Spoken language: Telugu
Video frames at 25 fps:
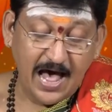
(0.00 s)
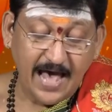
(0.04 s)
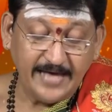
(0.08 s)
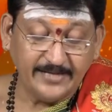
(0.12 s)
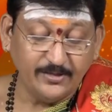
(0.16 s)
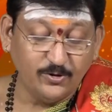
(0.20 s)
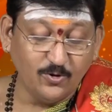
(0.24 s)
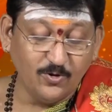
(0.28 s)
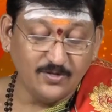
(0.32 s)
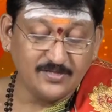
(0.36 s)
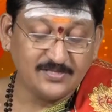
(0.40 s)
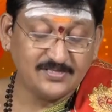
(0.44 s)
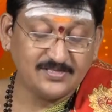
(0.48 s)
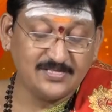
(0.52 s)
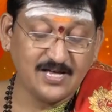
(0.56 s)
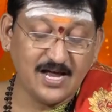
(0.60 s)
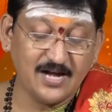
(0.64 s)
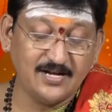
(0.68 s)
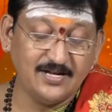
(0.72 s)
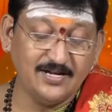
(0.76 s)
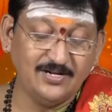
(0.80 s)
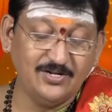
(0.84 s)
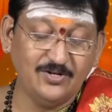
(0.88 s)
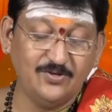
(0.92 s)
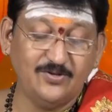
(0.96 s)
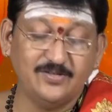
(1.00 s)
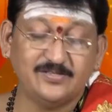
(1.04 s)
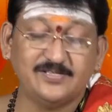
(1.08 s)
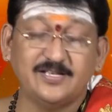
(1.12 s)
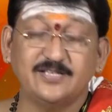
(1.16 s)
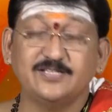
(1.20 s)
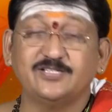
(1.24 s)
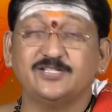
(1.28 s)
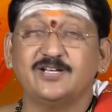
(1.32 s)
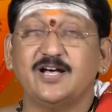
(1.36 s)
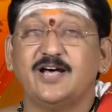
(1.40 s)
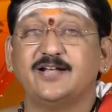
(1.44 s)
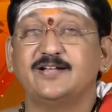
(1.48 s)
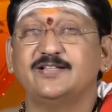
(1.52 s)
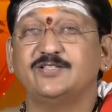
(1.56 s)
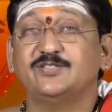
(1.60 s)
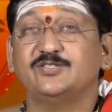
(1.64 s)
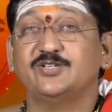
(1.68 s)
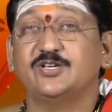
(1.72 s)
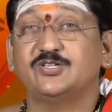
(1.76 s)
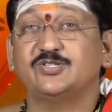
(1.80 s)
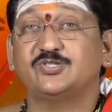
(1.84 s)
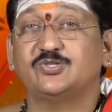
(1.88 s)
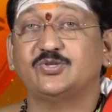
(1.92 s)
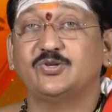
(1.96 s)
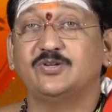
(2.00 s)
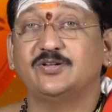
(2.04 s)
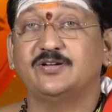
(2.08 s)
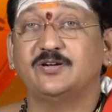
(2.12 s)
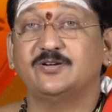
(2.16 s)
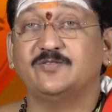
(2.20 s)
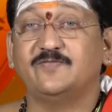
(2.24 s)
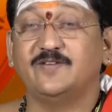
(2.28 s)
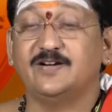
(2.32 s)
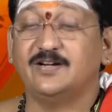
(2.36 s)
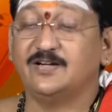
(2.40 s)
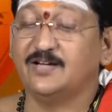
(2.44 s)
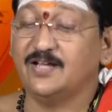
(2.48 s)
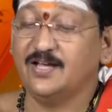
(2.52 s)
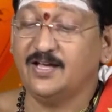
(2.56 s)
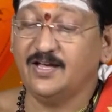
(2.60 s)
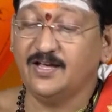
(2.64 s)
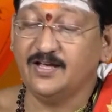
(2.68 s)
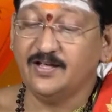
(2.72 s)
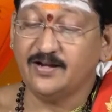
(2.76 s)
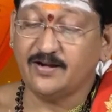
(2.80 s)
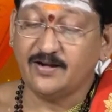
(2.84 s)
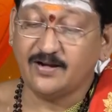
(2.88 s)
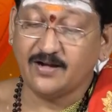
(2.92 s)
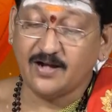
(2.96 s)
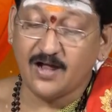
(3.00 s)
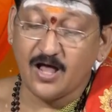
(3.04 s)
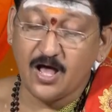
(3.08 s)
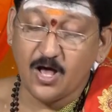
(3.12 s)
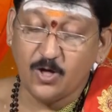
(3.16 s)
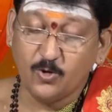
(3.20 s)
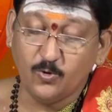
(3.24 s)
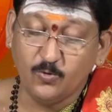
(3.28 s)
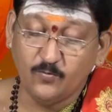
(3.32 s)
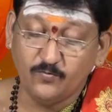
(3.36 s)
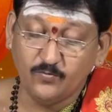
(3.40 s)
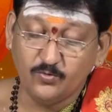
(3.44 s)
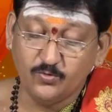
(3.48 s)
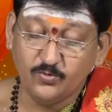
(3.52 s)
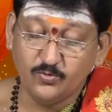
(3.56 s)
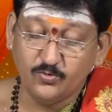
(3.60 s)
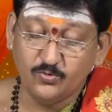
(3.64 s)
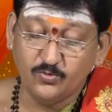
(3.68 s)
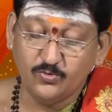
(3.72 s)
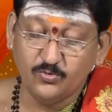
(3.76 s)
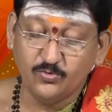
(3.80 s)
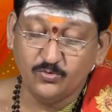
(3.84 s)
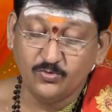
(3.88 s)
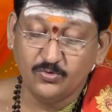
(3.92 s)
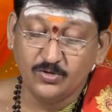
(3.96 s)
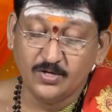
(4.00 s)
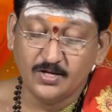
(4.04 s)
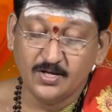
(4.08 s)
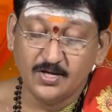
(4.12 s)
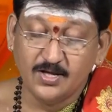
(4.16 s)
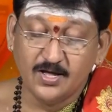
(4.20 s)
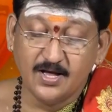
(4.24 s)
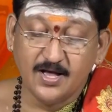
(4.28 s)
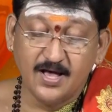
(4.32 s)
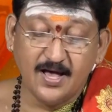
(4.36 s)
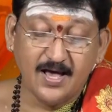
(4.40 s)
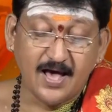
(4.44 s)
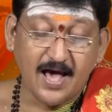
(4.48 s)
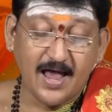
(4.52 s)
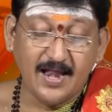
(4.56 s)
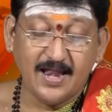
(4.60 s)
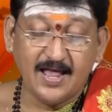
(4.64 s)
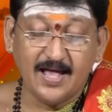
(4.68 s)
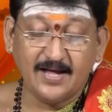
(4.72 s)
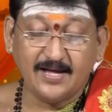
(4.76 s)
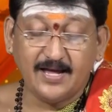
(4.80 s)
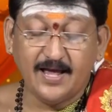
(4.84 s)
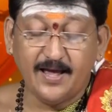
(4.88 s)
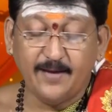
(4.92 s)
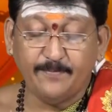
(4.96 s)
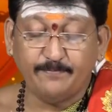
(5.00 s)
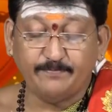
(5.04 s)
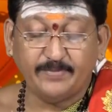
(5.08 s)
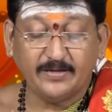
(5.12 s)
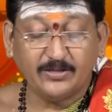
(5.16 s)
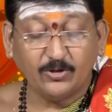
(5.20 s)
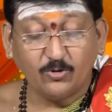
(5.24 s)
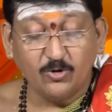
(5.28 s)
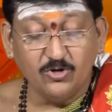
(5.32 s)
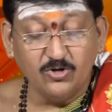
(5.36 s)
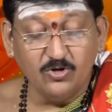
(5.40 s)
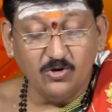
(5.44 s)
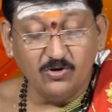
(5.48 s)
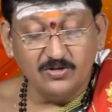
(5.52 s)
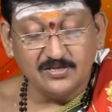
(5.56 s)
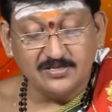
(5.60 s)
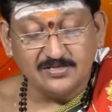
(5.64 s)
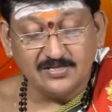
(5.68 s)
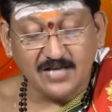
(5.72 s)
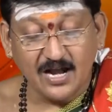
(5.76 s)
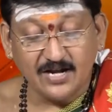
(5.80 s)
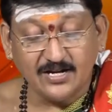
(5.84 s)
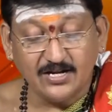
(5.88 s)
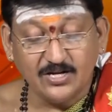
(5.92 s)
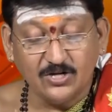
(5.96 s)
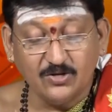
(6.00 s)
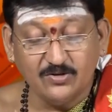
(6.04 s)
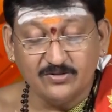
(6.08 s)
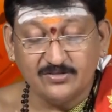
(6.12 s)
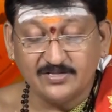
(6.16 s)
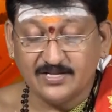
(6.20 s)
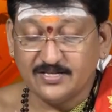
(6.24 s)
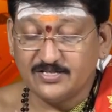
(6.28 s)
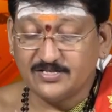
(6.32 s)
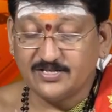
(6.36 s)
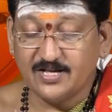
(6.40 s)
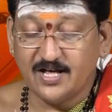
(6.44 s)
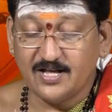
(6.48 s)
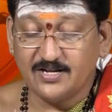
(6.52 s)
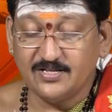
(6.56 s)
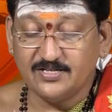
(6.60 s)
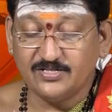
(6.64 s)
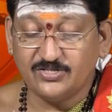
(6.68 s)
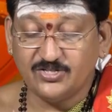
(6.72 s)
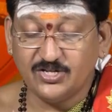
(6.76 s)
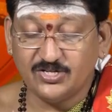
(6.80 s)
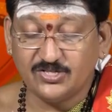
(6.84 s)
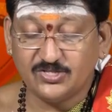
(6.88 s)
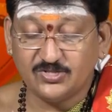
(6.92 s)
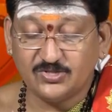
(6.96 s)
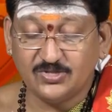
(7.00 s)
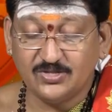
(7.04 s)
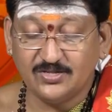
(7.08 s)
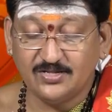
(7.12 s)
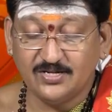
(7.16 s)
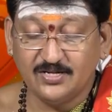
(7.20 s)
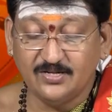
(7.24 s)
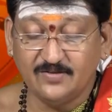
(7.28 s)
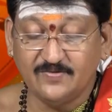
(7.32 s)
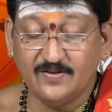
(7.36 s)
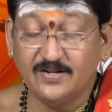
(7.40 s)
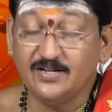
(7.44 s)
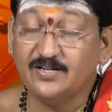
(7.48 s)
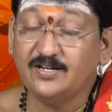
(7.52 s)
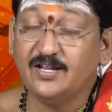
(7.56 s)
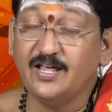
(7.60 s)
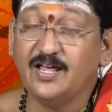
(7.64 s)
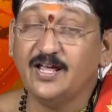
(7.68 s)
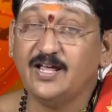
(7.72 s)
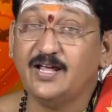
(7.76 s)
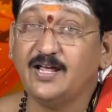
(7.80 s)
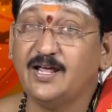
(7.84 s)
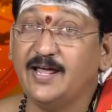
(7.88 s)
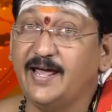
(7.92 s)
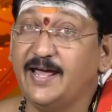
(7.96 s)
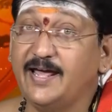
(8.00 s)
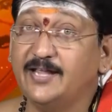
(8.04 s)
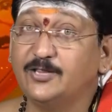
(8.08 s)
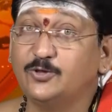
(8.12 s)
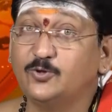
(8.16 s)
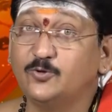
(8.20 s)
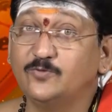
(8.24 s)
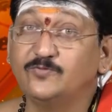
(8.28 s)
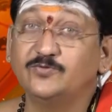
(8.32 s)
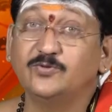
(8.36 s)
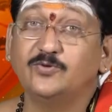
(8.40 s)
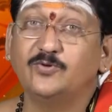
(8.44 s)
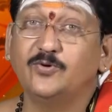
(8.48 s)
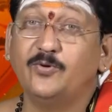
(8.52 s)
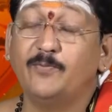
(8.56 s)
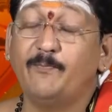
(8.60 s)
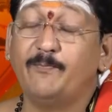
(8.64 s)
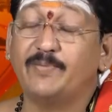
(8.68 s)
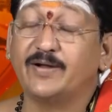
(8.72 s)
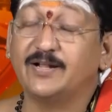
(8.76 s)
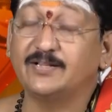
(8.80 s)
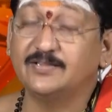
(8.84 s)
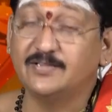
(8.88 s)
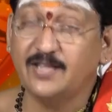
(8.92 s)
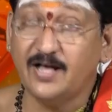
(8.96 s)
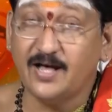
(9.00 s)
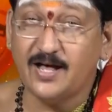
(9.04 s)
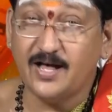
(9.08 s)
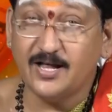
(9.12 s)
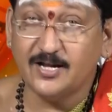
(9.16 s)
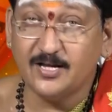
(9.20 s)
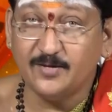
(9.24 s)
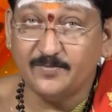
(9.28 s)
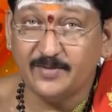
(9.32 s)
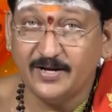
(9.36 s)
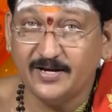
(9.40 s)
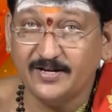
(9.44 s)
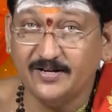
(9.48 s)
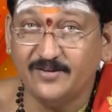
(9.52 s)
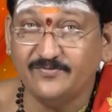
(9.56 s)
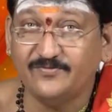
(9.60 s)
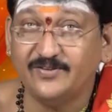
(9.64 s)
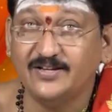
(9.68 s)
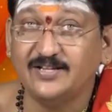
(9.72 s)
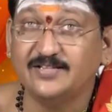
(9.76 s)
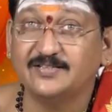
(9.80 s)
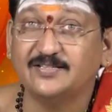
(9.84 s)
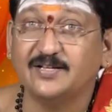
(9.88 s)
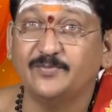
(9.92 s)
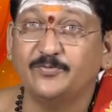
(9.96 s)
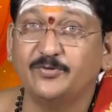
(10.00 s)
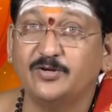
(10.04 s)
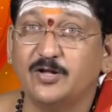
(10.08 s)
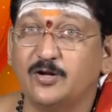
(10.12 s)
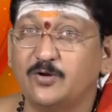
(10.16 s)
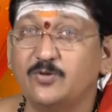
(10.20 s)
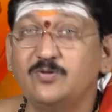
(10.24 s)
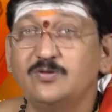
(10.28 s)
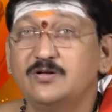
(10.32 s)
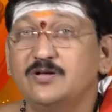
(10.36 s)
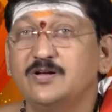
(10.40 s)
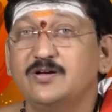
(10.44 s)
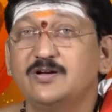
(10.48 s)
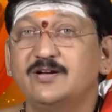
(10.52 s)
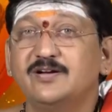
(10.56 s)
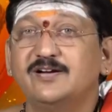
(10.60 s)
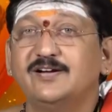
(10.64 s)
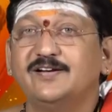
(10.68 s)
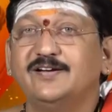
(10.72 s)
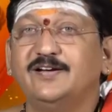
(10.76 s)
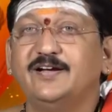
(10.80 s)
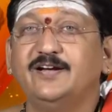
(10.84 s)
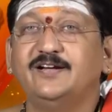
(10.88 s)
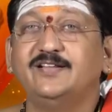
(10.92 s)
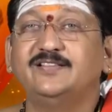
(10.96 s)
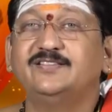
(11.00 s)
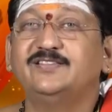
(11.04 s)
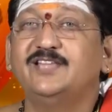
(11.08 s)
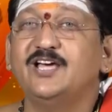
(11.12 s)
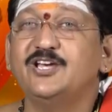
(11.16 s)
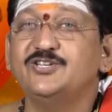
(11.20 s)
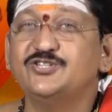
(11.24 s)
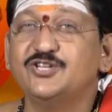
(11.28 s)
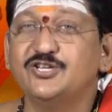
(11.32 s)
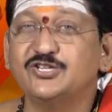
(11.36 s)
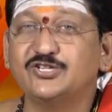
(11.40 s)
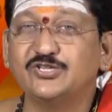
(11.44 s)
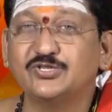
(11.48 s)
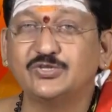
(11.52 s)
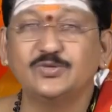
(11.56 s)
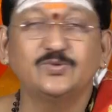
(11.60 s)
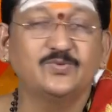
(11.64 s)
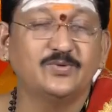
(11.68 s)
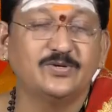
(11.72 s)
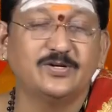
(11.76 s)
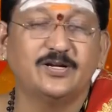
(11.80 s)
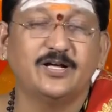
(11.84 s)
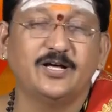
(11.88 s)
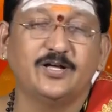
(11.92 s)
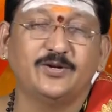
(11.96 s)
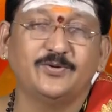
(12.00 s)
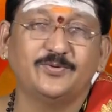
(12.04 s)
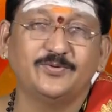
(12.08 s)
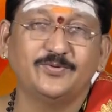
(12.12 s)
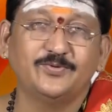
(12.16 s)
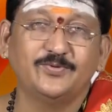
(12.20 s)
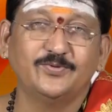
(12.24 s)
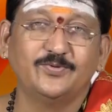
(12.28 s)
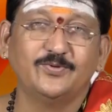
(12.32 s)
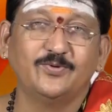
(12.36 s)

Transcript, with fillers: ఐదో స్థానంలో సంచారం చేస్తున్నటువంటి రాహువు అలాగే పదకొండో స్థానంలో సంచారం చేస్తున్నటువంటి కేతువు ప్రధానమైన ఫలితములను నిర్దేశిస్తూ ఉన్నారు